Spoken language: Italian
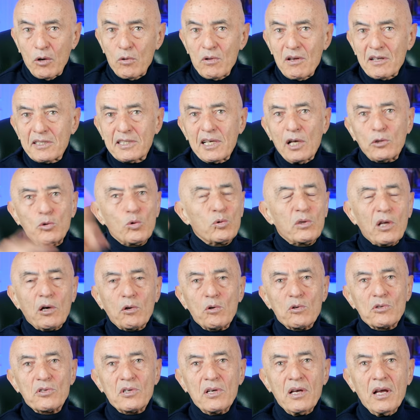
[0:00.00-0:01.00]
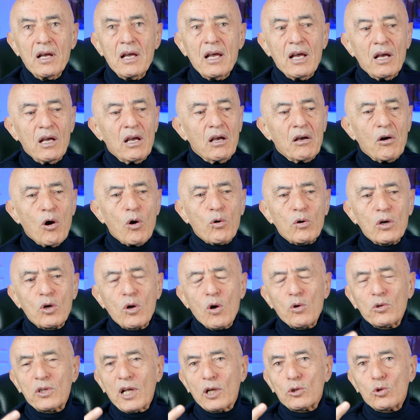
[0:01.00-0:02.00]
L'università è tutta così. Ho
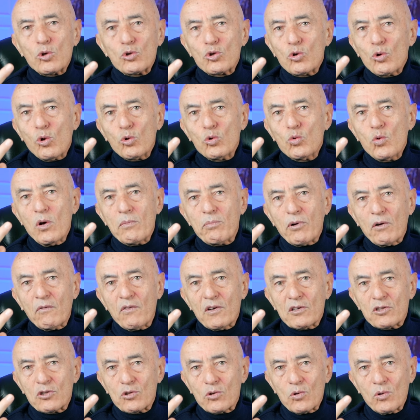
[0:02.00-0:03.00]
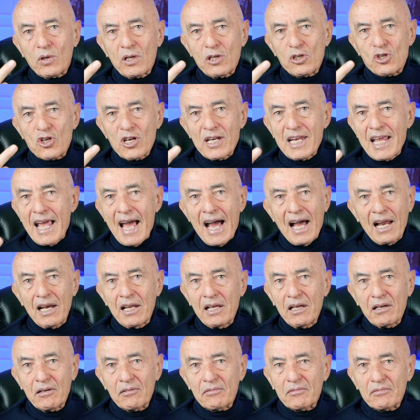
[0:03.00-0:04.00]
incontrato solo due professori
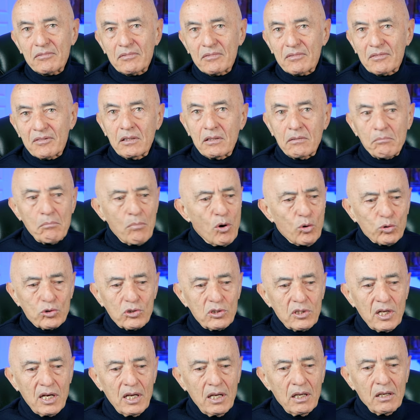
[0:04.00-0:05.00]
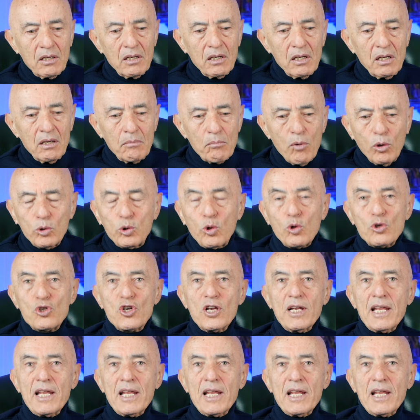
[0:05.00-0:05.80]
geniali, mostri, molto